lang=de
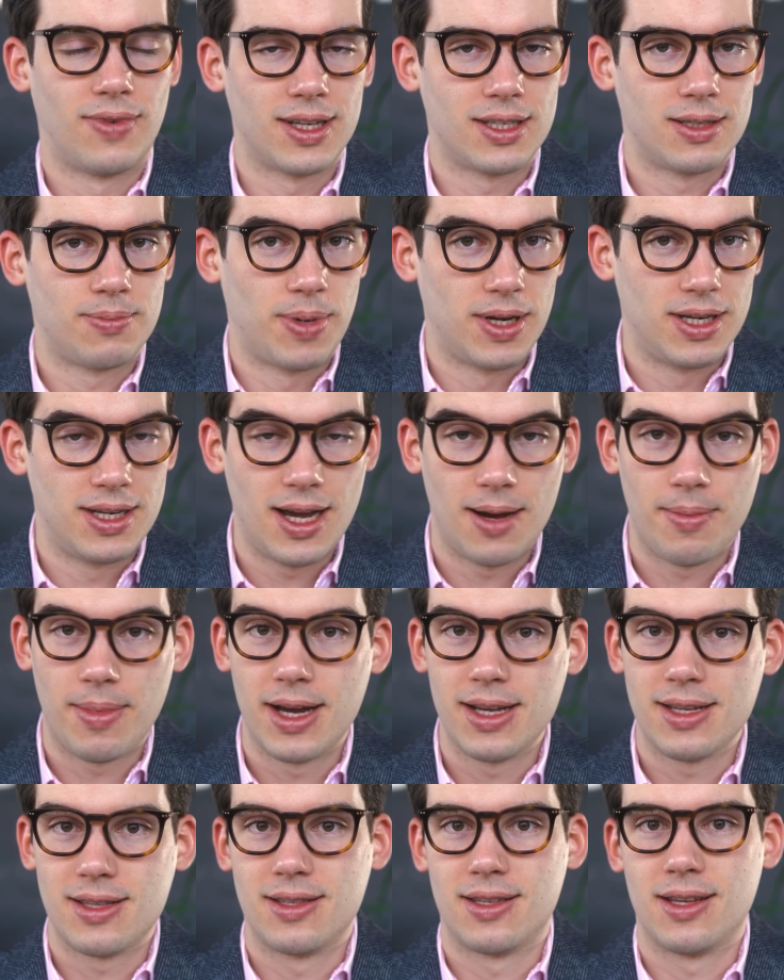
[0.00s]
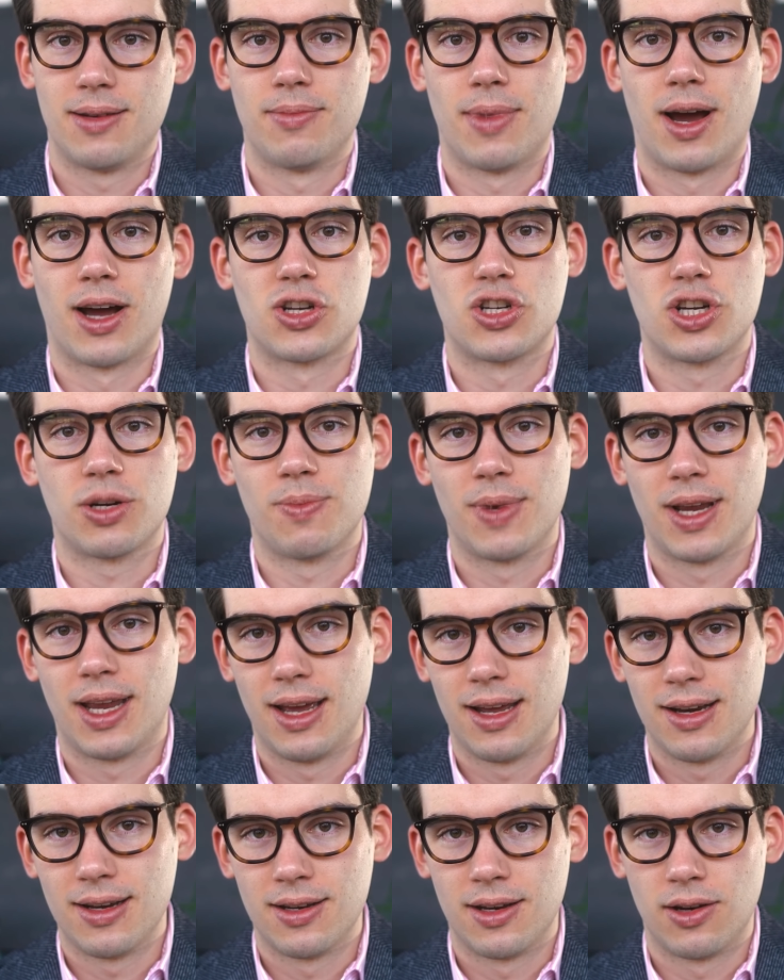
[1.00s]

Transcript: was bei dir am meisten Sinn macht, schick mir gerne